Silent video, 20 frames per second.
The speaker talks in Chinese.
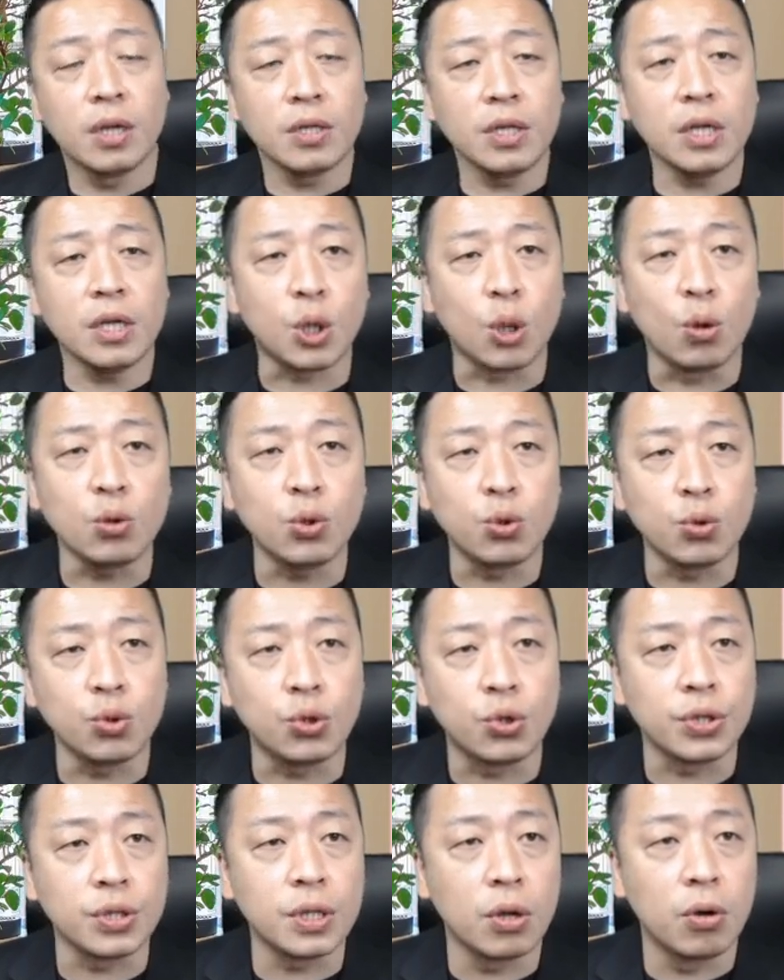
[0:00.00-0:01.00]
那同族
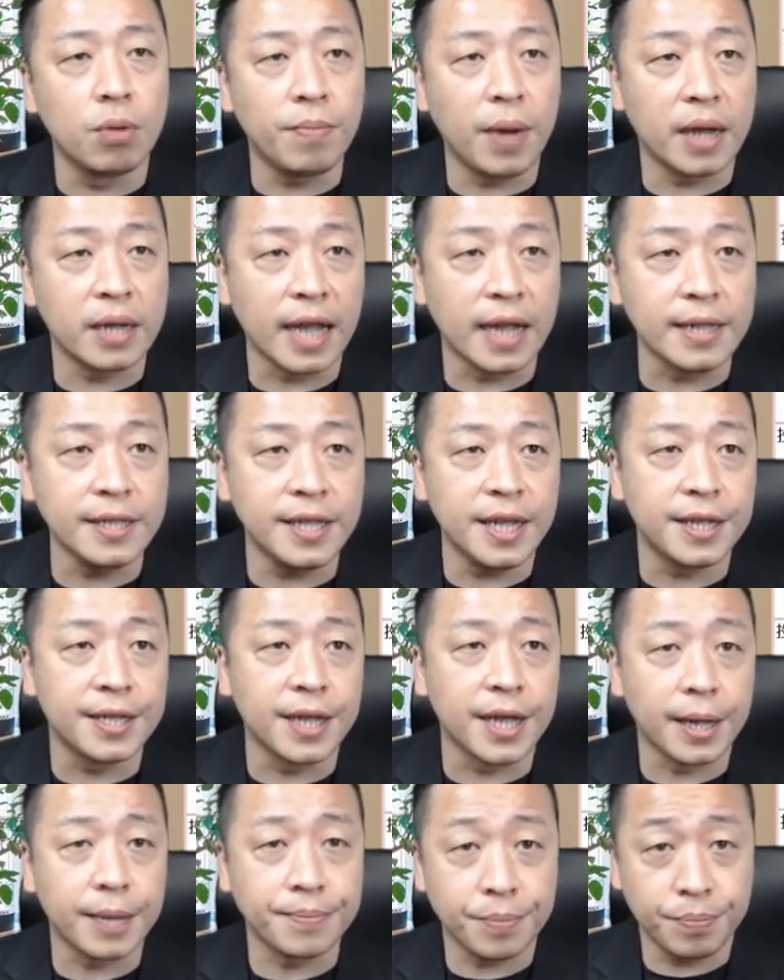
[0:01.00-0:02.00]
群的，我们把南电
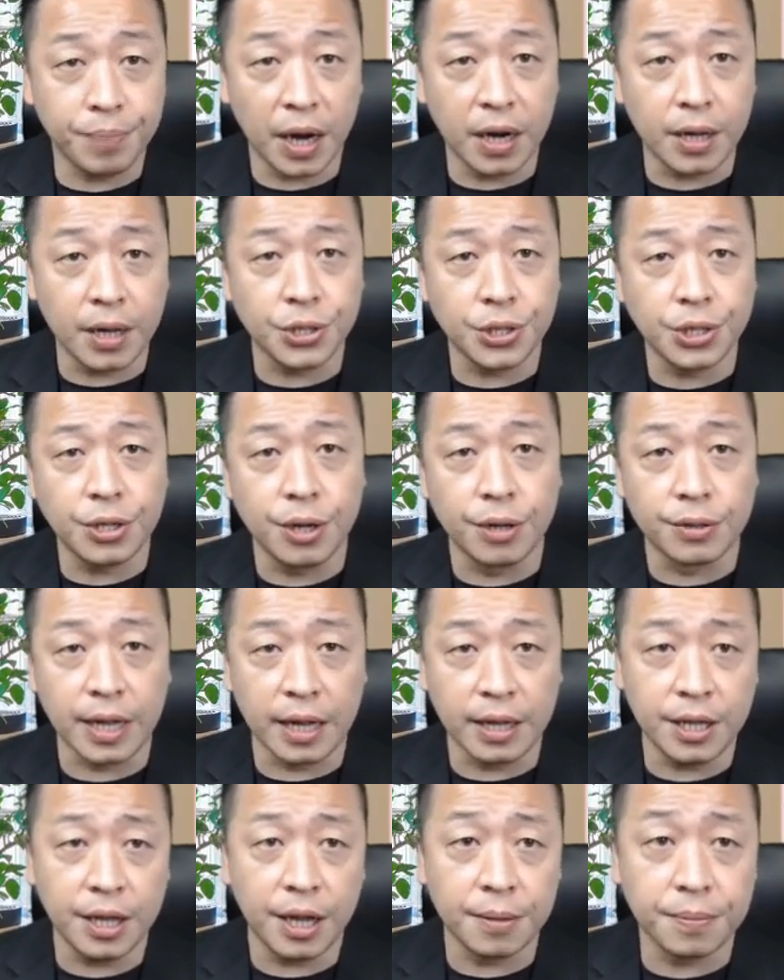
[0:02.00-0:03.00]
啊，八零四六
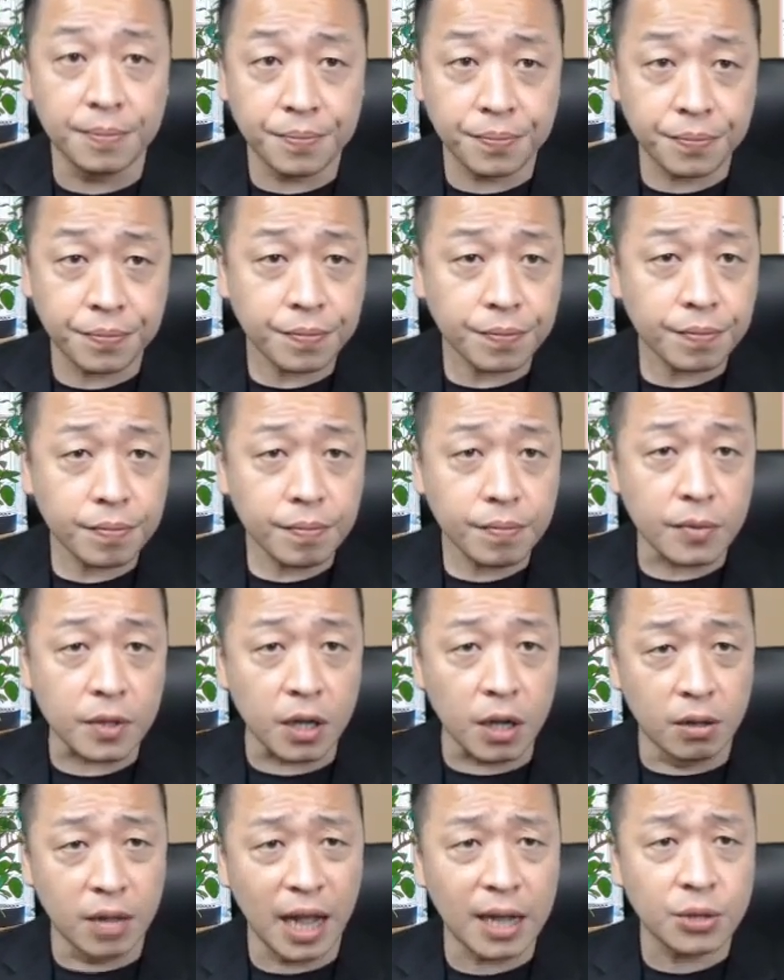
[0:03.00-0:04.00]
南电，
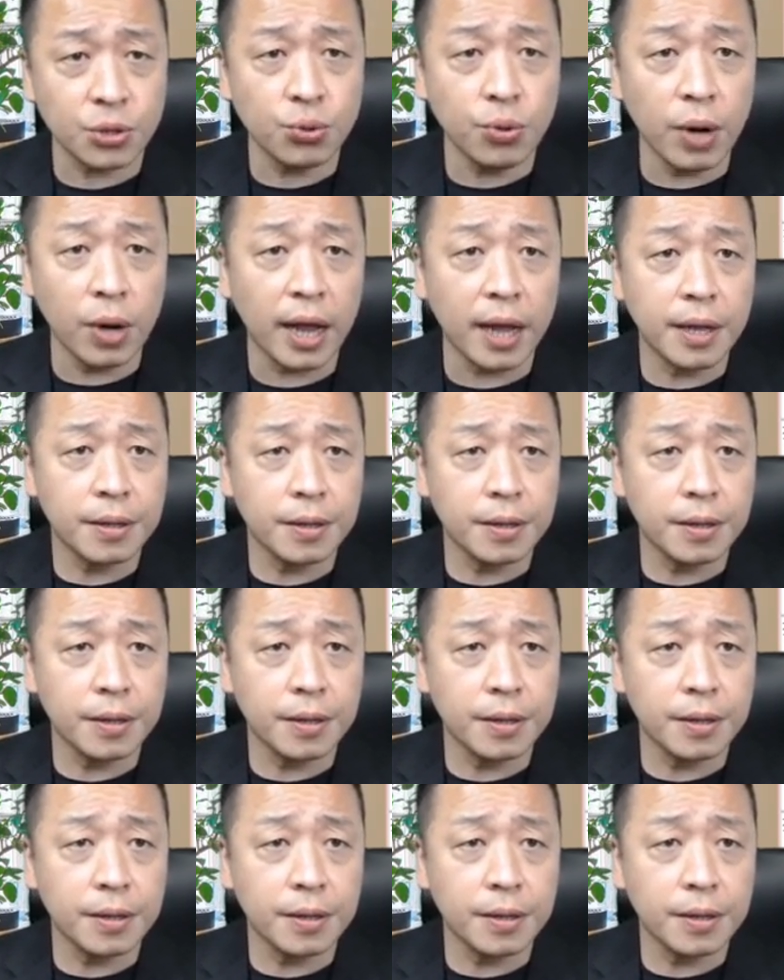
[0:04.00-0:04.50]
哦拉出来，